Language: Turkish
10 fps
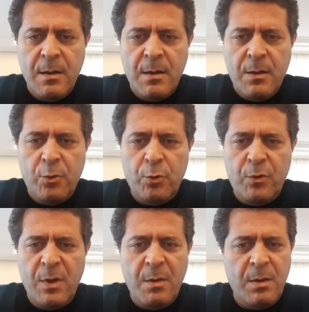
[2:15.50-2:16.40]

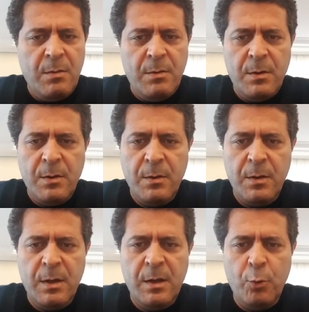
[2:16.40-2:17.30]
Yüzde
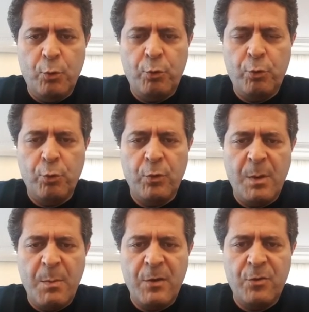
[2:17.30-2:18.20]
2-3 yüzde
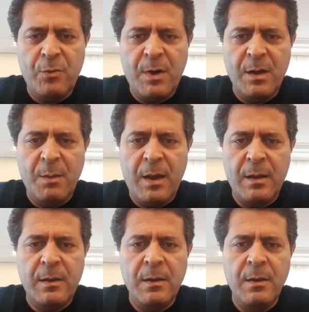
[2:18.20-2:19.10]
%5 civarında belki